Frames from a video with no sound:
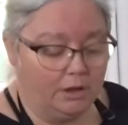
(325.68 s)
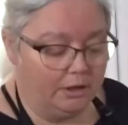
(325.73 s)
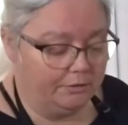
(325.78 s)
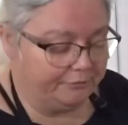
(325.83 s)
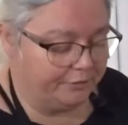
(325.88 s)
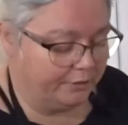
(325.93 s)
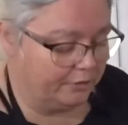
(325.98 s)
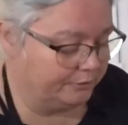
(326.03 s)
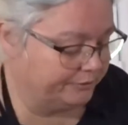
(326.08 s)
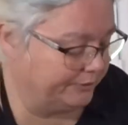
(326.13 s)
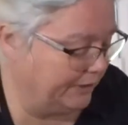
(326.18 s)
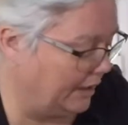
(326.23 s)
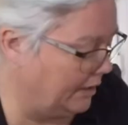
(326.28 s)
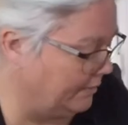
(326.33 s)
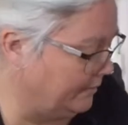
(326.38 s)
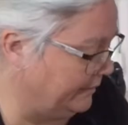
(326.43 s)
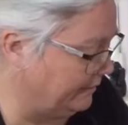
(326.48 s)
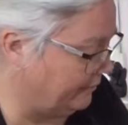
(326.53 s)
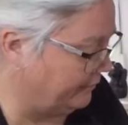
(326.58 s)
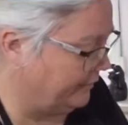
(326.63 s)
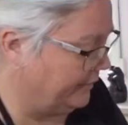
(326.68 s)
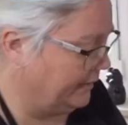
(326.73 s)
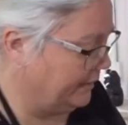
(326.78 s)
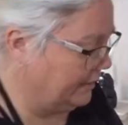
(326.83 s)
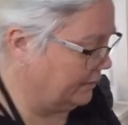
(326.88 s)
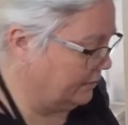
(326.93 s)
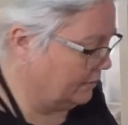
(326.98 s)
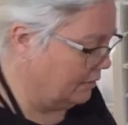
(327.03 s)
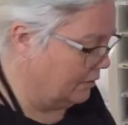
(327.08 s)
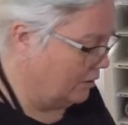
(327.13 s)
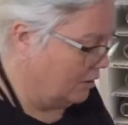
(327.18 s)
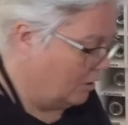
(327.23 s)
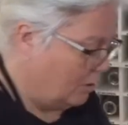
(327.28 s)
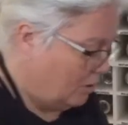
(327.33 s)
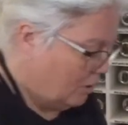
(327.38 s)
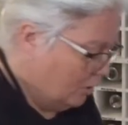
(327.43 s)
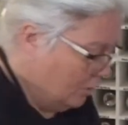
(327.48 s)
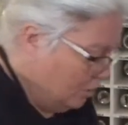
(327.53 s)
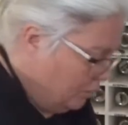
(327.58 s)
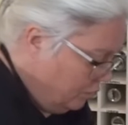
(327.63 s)
einfach auf der Arbeitsfläche
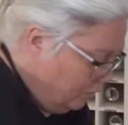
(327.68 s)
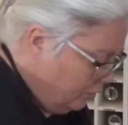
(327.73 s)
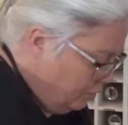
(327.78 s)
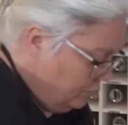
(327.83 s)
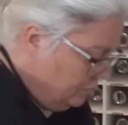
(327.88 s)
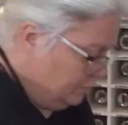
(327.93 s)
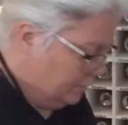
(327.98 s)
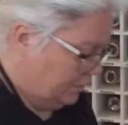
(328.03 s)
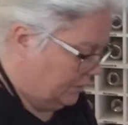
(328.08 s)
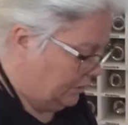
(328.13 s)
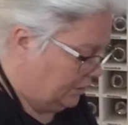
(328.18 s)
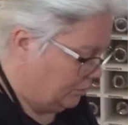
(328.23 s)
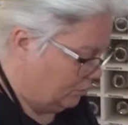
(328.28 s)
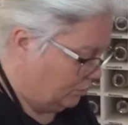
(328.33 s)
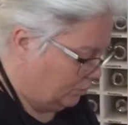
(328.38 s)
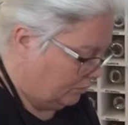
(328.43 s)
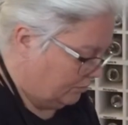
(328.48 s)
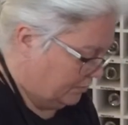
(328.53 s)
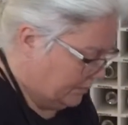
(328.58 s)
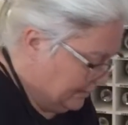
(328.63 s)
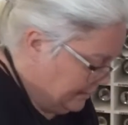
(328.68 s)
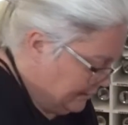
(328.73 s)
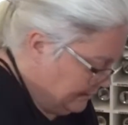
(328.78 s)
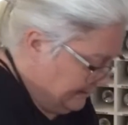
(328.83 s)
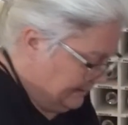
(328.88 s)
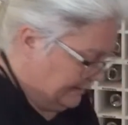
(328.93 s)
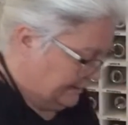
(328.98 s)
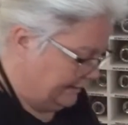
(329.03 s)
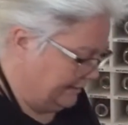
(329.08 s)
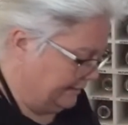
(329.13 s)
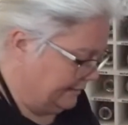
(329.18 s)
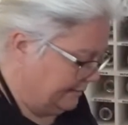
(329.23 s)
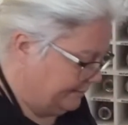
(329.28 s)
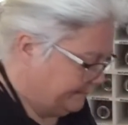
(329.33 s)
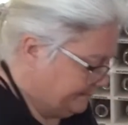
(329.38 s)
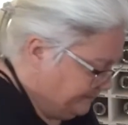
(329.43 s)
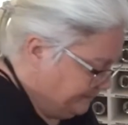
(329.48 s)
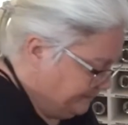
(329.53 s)
und ich drücke mir das jetzt